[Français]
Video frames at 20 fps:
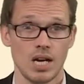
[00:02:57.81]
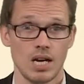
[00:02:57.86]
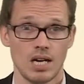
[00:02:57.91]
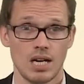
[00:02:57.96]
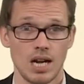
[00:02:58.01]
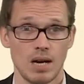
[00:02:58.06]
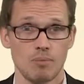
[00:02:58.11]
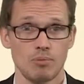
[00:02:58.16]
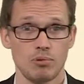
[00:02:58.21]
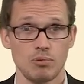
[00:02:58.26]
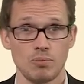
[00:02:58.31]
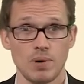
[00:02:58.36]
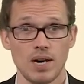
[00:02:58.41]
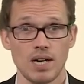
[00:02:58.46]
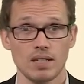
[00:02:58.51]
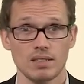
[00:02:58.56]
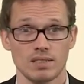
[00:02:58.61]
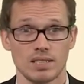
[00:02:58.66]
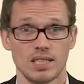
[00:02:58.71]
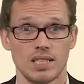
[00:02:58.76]
la
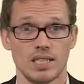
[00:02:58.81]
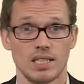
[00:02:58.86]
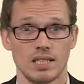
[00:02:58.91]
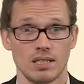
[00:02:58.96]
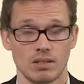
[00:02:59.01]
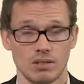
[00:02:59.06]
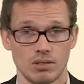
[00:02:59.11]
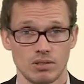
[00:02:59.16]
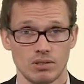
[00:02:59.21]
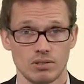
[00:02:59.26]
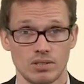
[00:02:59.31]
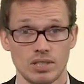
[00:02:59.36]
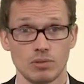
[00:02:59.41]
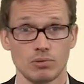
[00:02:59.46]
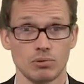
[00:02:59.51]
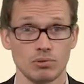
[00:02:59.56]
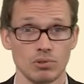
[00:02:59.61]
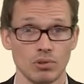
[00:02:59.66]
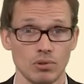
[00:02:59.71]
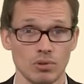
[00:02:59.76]
plupart des euh,
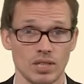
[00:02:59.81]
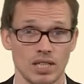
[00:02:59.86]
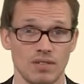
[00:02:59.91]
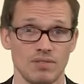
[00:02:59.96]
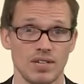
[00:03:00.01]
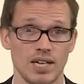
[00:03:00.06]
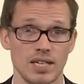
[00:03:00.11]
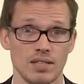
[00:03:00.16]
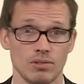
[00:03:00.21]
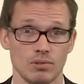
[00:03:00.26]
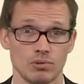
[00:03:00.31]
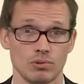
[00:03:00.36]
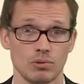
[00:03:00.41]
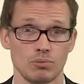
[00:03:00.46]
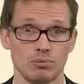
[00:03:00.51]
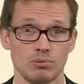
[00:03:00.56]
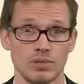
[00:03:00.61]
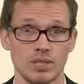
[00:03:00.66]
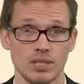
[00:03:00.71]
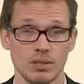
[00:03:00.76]
étudiants qui viennent
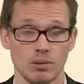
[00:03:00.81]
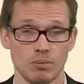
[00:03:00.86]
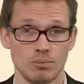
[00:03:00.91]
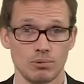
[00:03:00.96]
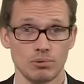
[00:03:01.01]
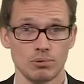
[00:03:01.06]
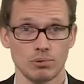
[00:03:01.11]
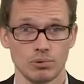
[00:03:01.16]
depuis euh, plus de